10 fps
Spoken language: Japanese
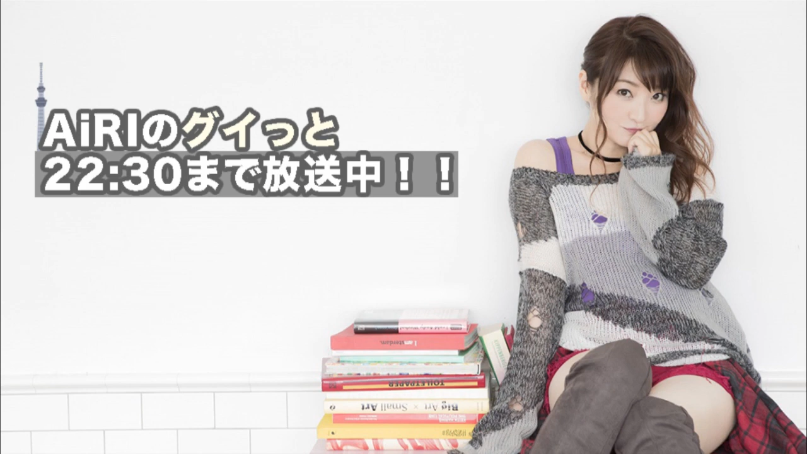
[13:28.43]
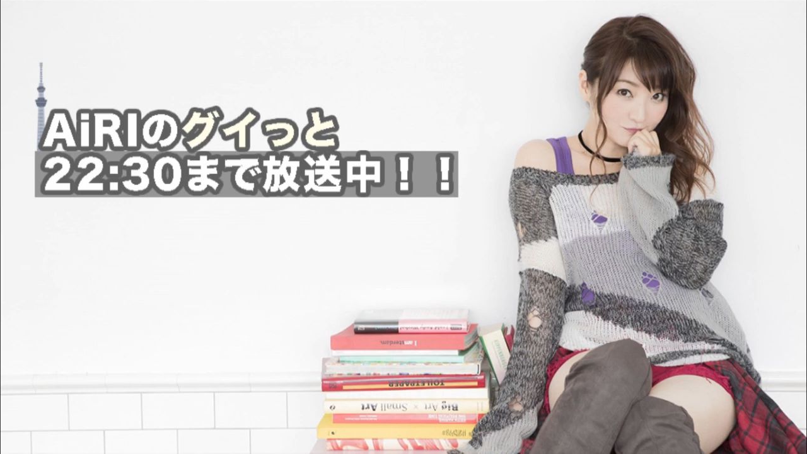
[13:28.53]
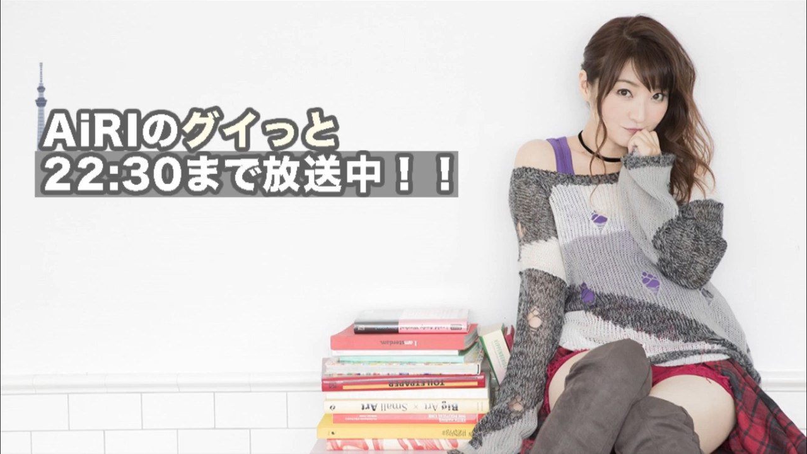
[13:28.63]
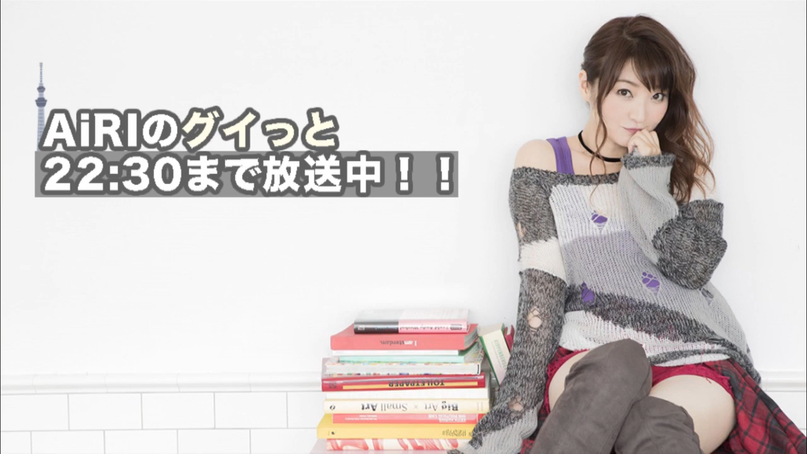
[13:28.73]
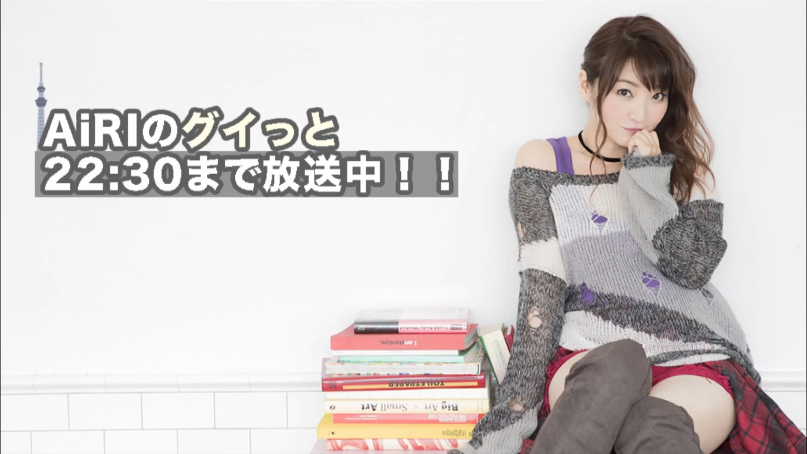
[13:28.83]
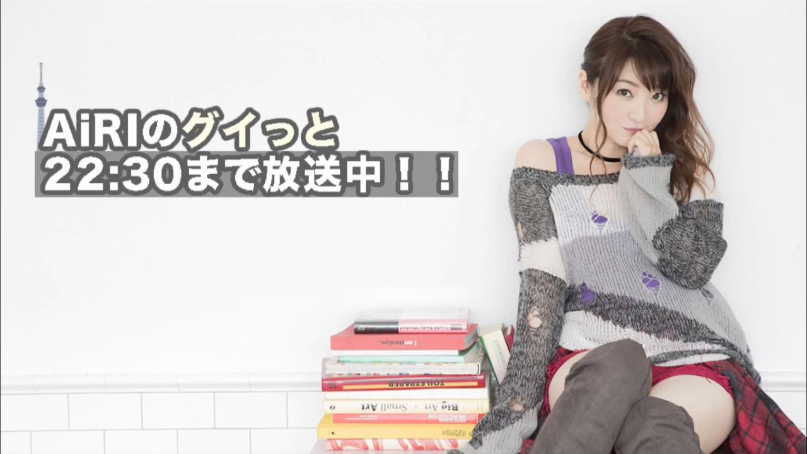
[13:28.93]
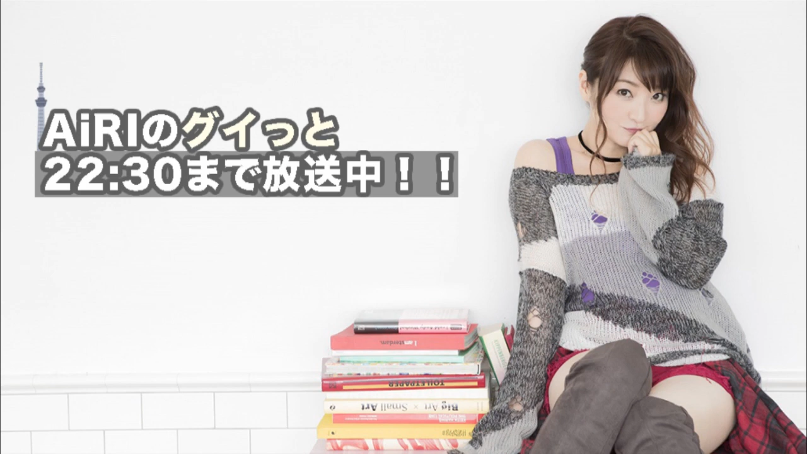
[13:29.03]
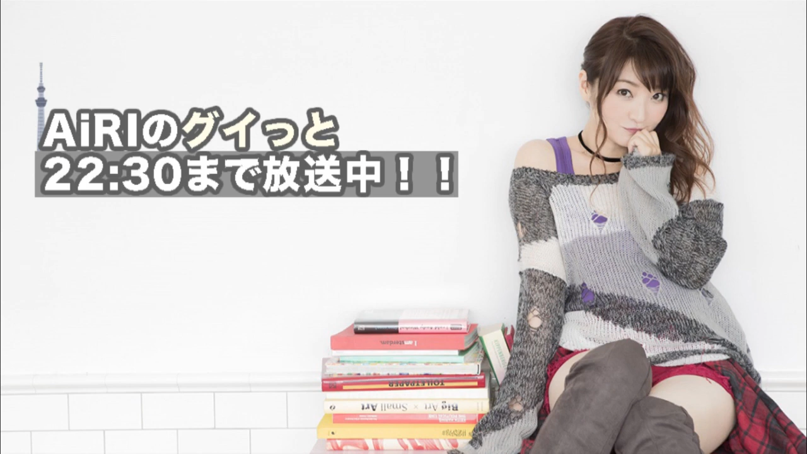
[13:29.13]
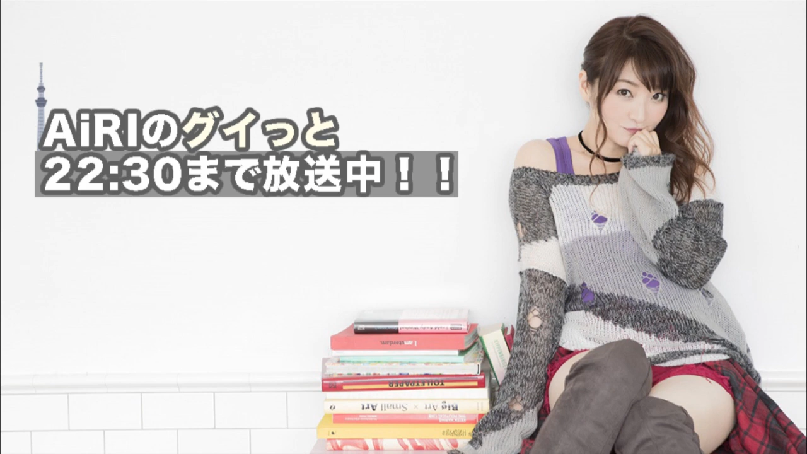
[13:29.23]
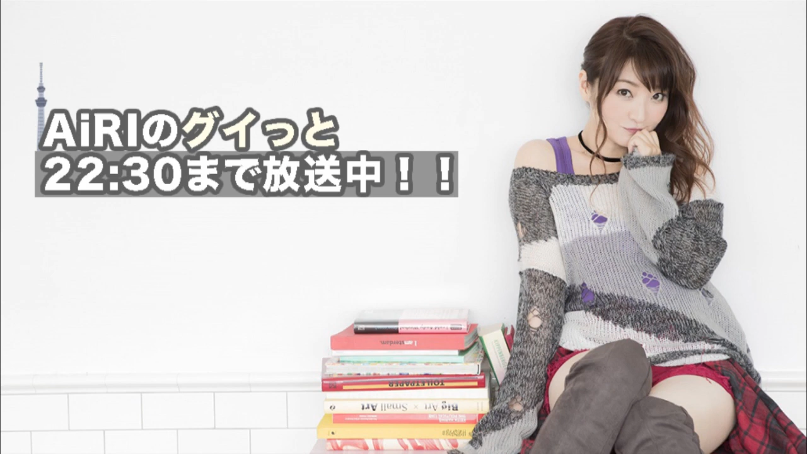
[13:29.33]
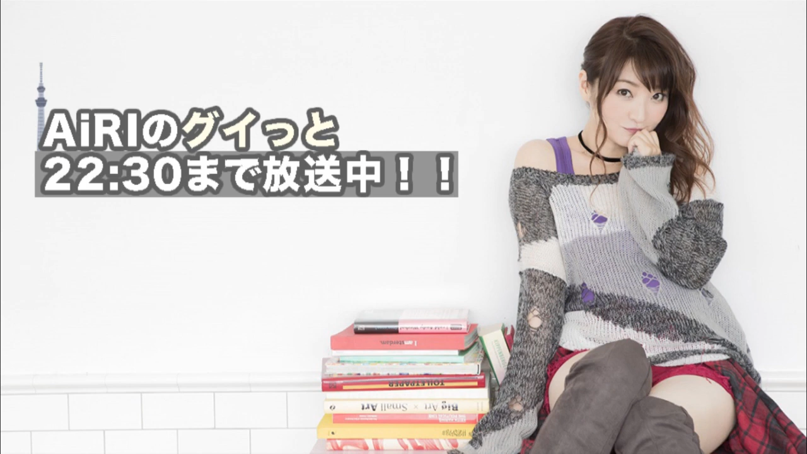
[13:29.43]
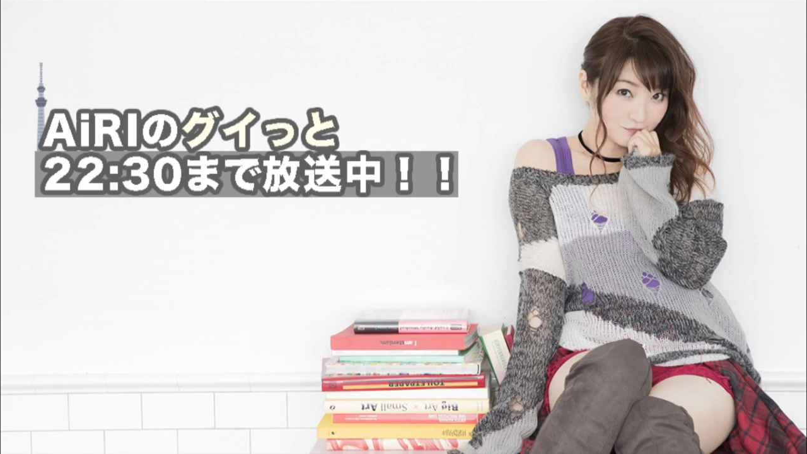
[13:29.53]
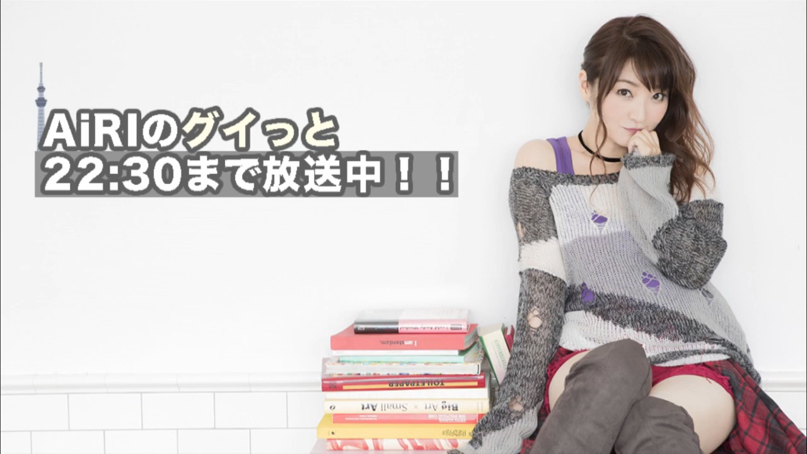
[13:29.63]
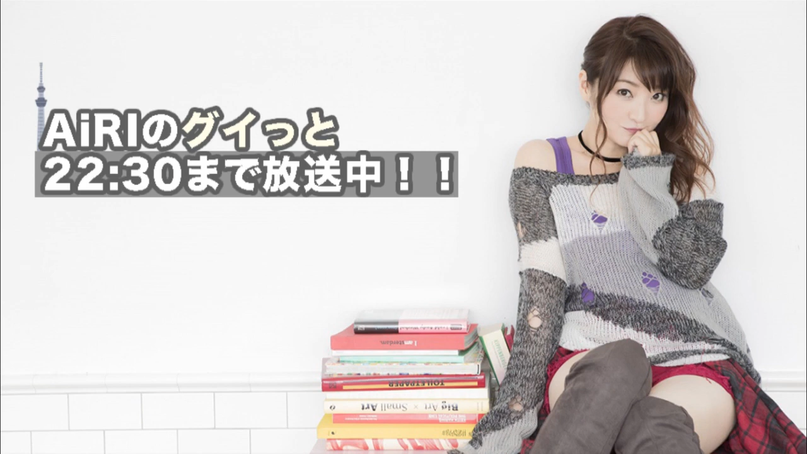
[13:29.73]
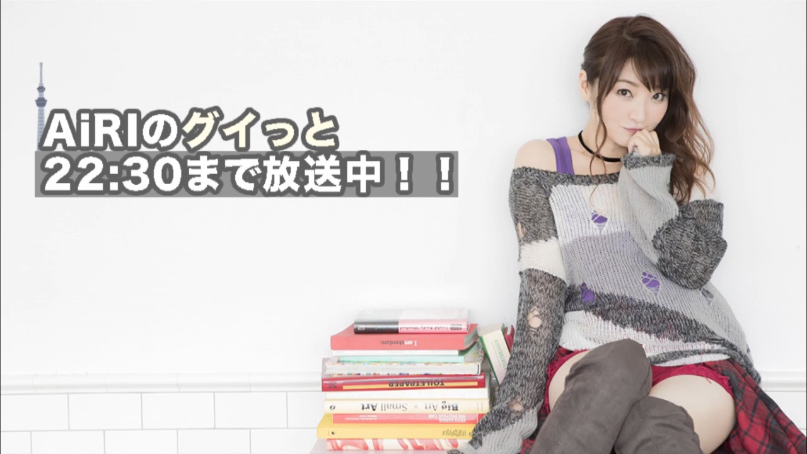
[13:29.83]
スペースがあって、
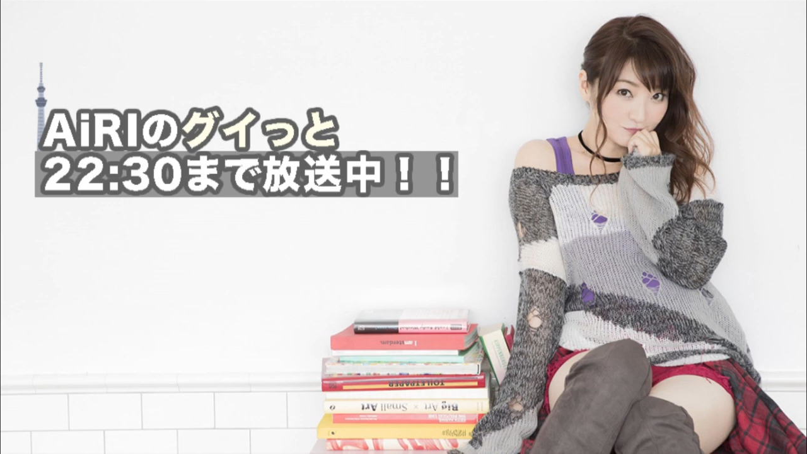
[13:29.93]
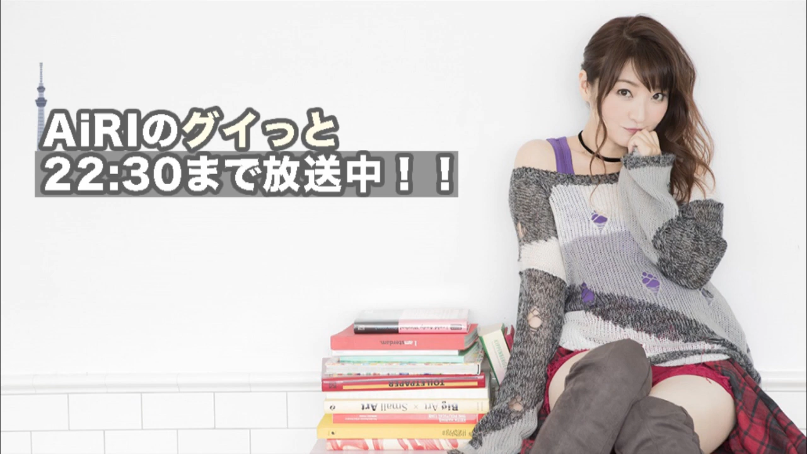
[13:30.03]
うんうん、